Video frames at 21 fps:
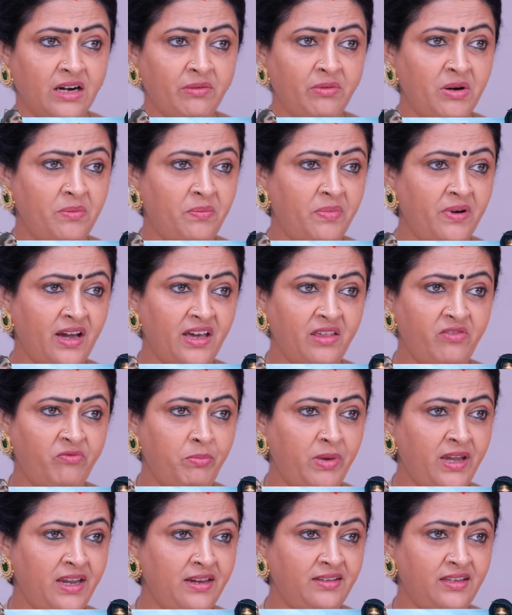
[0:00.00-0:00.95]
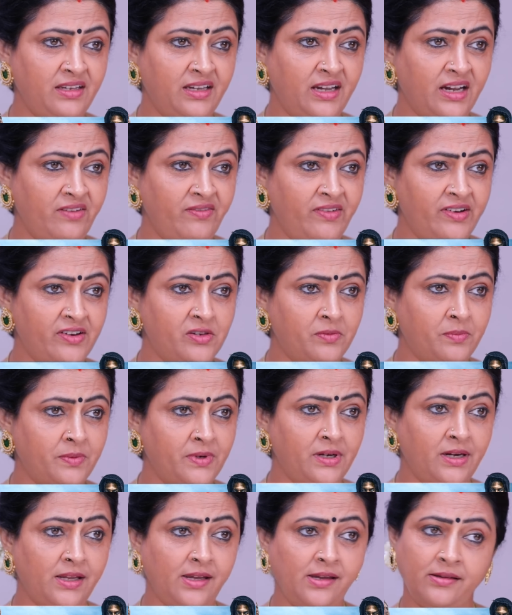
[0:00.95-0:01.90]
விக்ரம் எப்படியாவது பேசி கன்வின்ஸ்
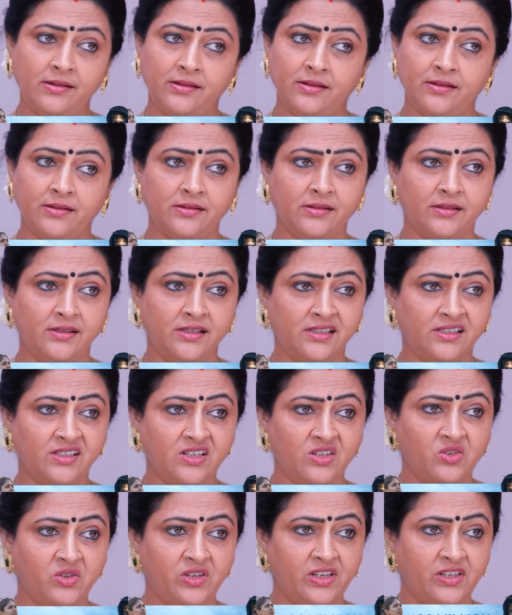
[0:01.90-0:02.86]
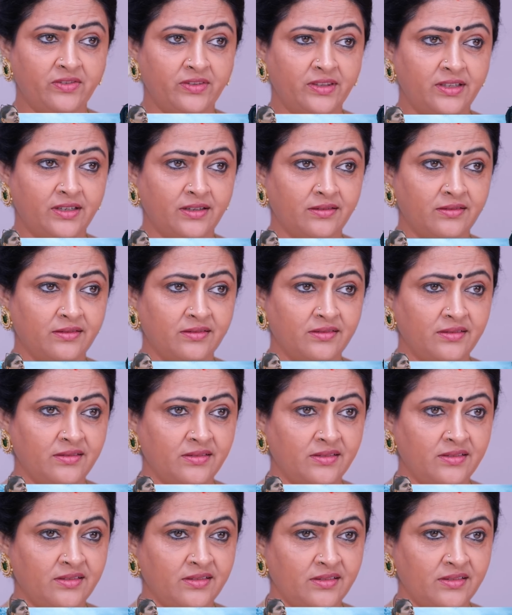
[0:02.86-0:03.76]
பண்ணி அங்க கூட்டிட்டு வந்துரு